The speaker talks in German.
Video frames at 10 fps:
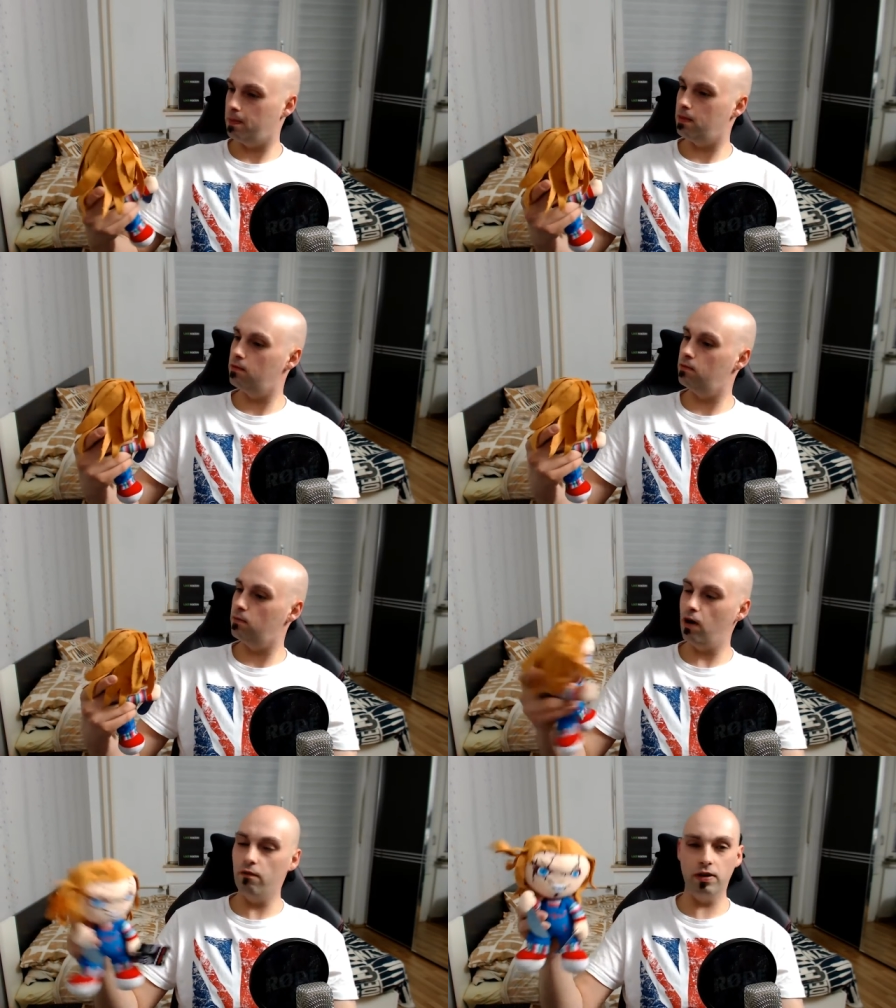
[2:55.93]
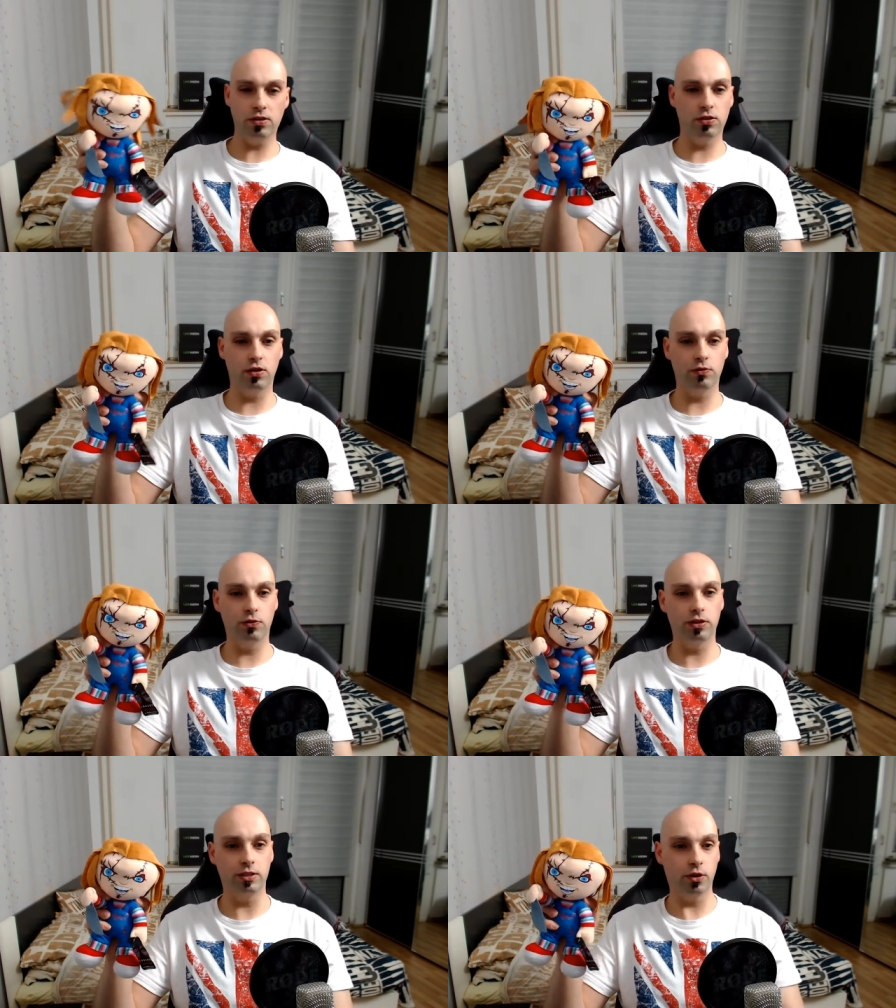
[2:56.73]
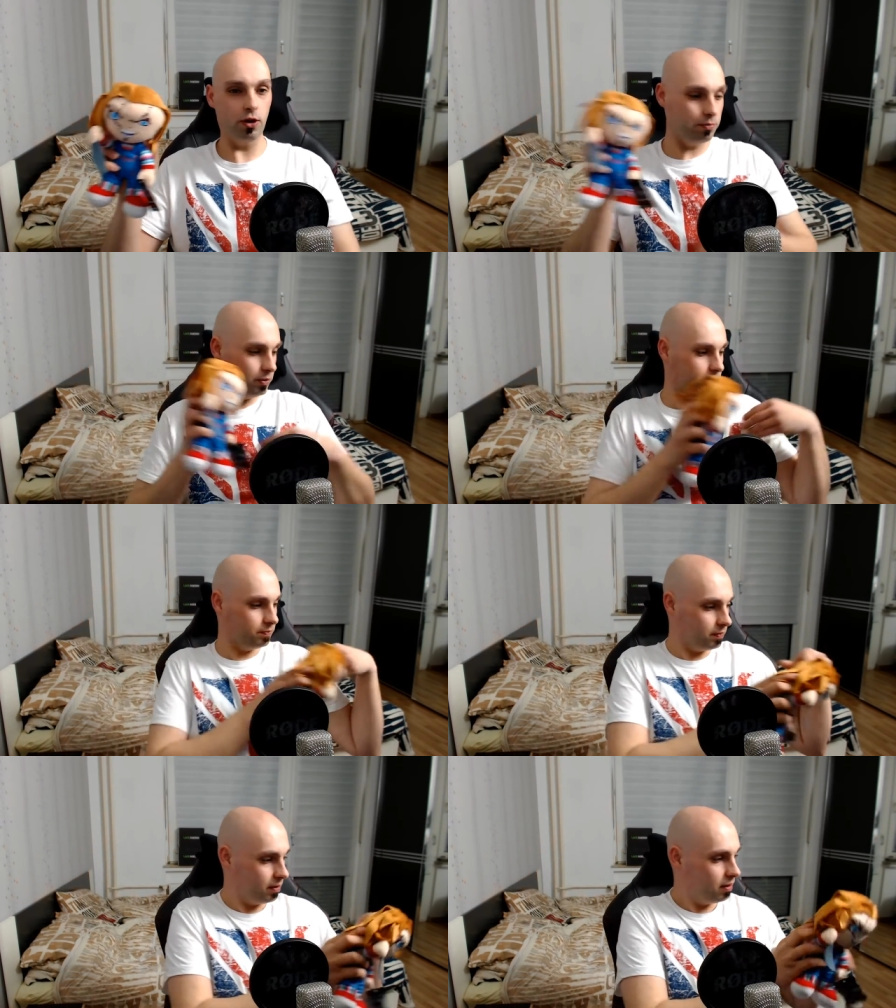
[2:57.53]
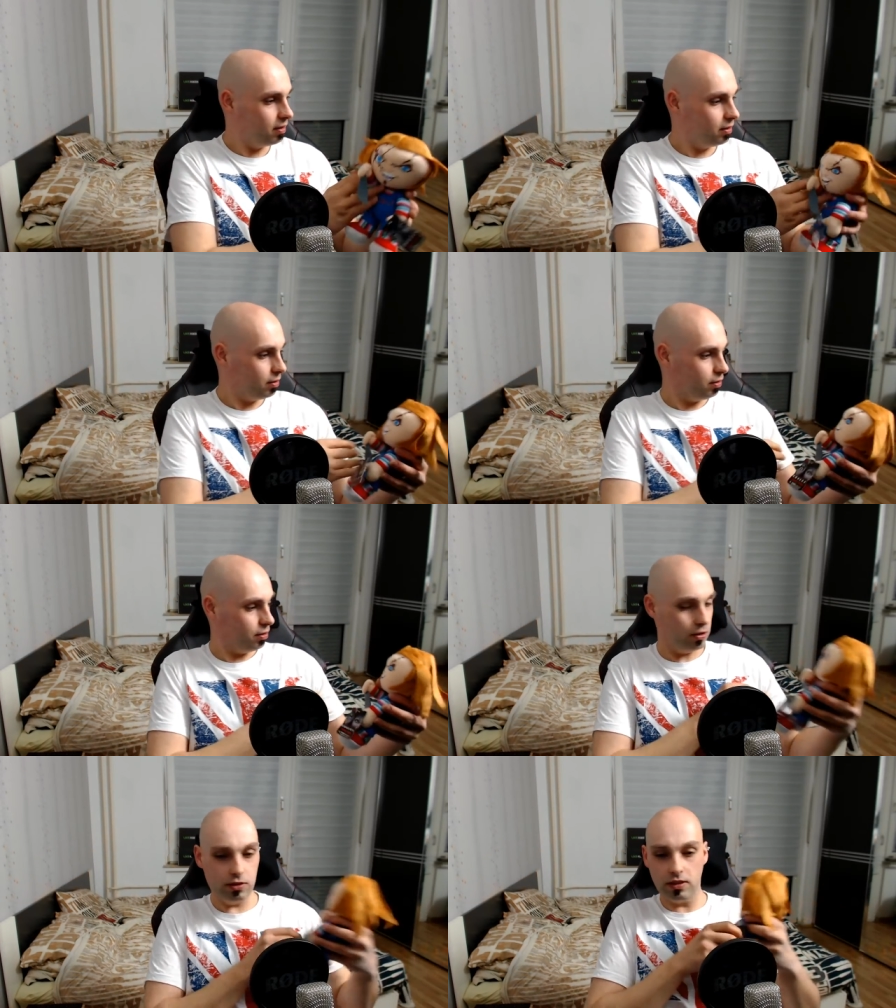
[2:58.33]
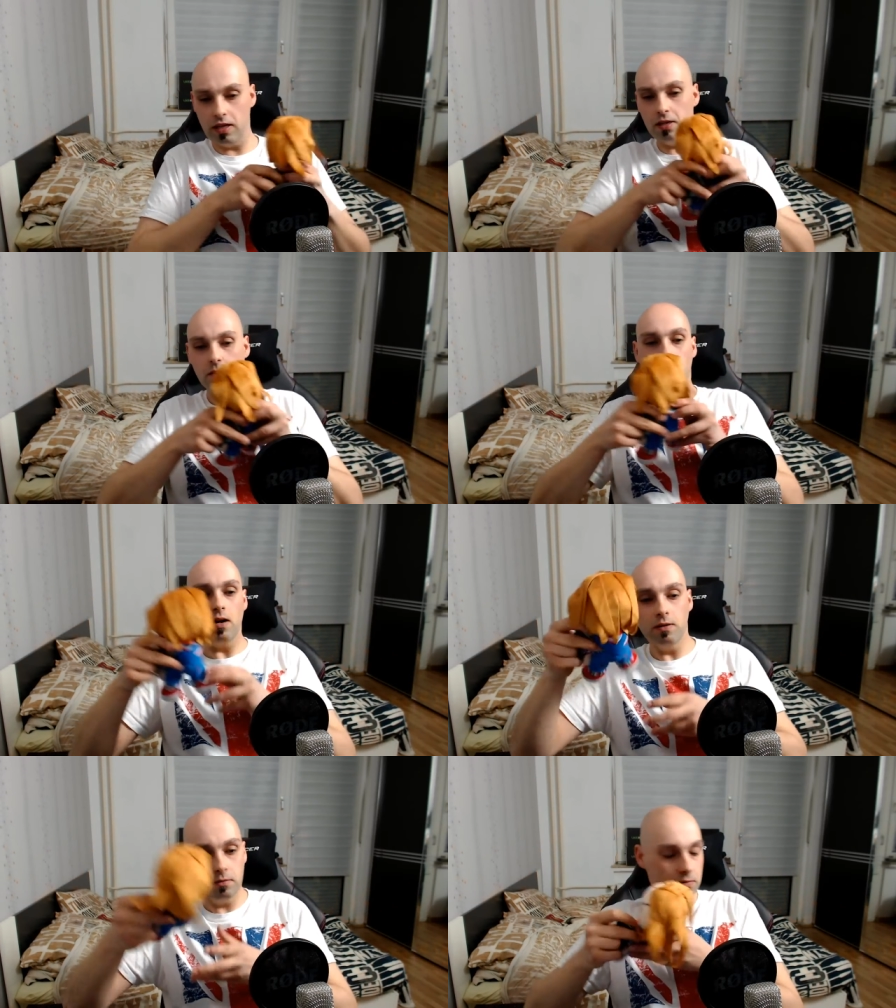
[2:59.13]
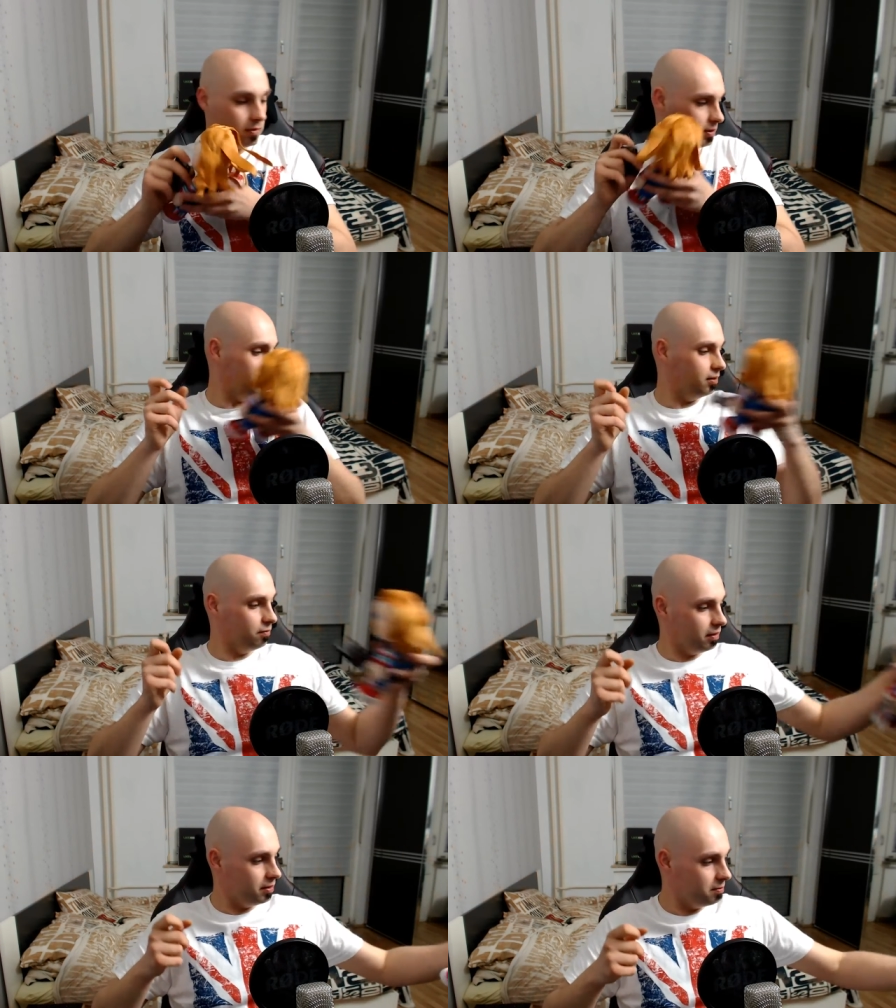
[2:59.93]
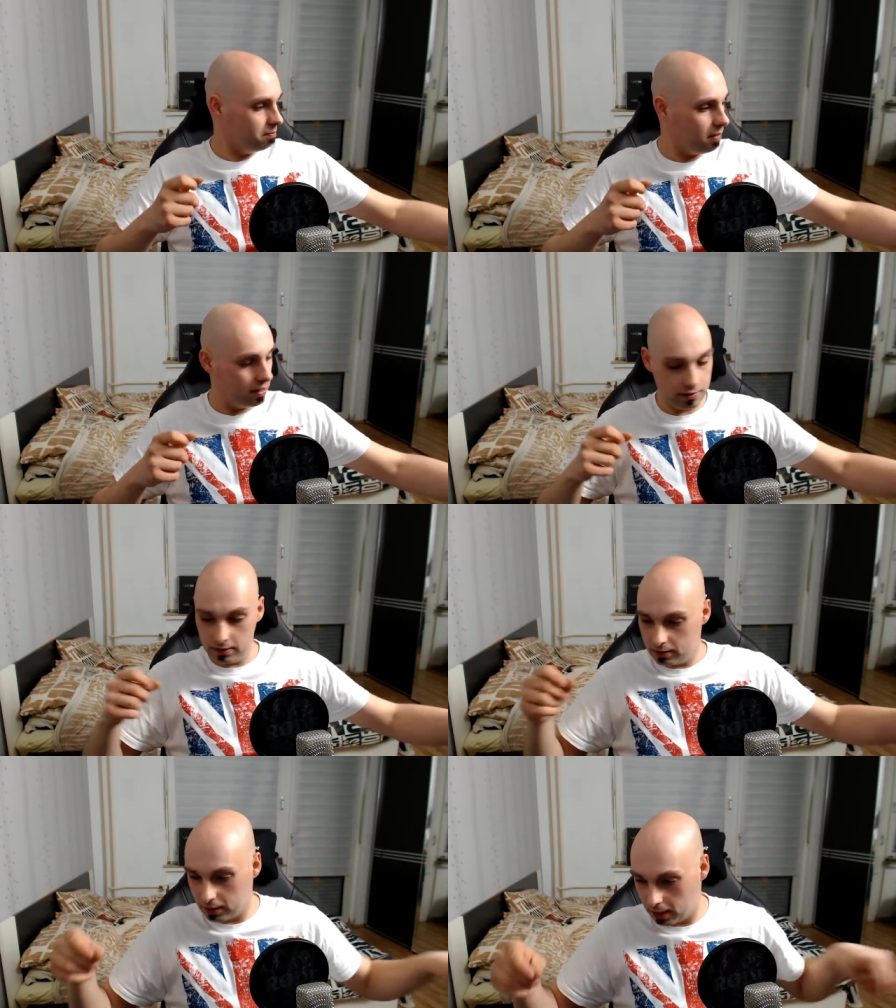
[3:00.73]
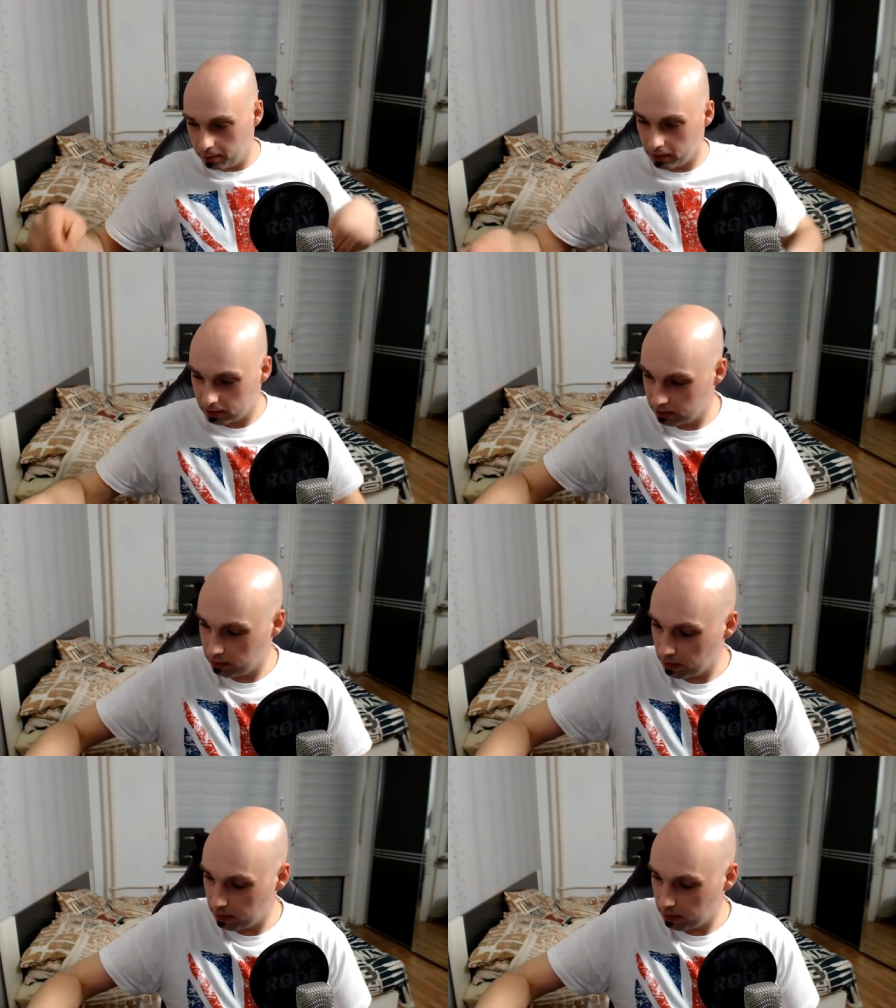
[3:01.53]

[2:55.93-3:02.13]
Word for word: Man weiß ja noch nicht, wo die hinkommt. Ich denke mal, irgendwann in mein Gaming-Zimmer.